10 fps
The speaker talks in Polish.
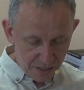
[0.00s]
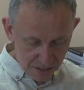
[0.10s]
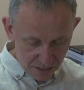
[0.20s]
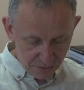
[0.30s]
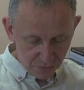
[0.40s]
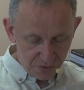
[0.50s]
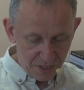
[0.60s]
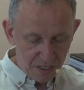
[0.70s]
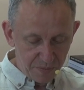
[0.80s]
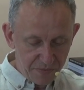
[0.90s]
jak to już
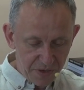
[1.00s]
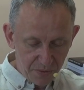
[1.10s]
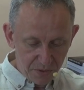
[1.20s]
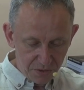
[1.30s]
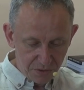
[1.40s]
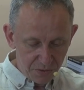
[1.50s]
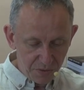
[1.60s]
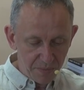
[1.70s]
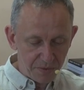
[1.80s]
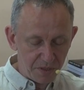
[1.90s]
nieraz bywało,
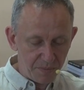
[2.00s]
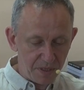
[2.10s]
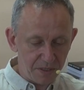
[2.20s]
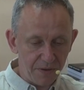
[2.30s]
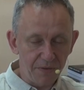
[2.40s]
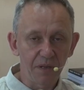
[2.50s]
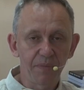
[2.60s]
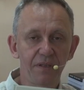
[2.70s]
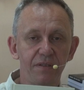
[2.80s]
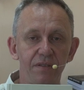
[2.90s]
odczytuję proszę Państwa
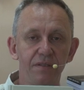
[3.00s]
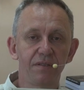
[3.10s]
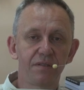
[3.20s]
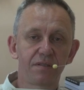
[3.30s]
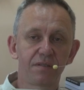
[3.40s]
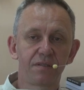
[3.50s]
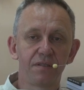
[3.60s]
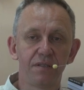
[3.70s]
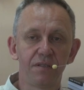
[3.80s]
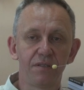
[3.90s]
fragmenty z
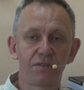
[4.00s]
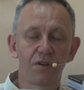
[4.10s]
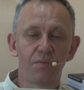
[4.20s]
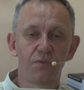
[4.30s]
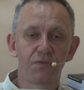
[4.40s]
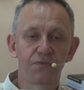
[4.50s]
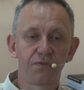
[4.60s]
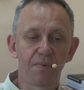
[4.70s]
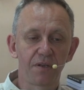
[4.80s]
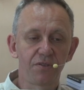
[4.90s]
tomów
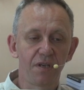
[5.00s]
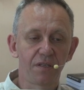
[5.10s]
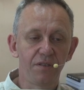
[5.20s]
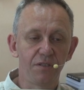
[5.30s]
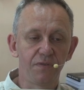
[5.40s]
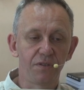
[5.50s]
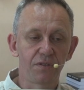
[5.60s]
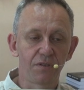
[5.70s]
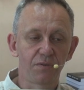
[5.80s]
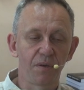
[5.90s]
Baśni jak Niedźwiedź,
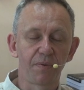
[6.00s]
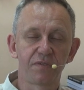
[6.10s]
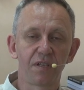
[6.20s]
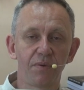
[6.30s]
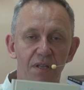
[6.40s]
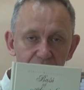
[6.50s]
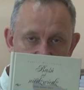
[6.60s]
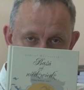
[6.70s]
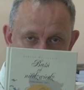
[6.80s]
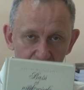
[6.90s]
tych, które powstały
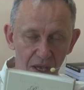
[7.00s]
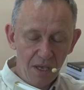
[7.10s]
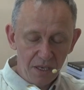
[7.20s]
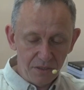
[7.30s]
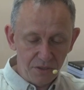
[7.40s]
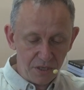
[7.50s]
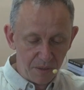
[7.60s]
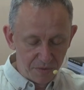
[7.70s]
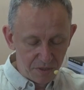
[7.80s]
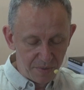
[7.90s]
dawniej. I dzisiaj
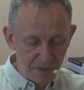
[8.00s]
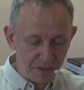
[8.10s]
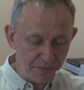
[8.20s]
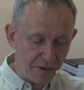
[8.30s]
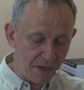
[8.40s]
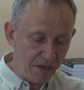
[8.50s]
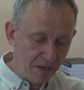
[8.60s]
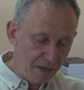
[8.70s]
proszę Państwa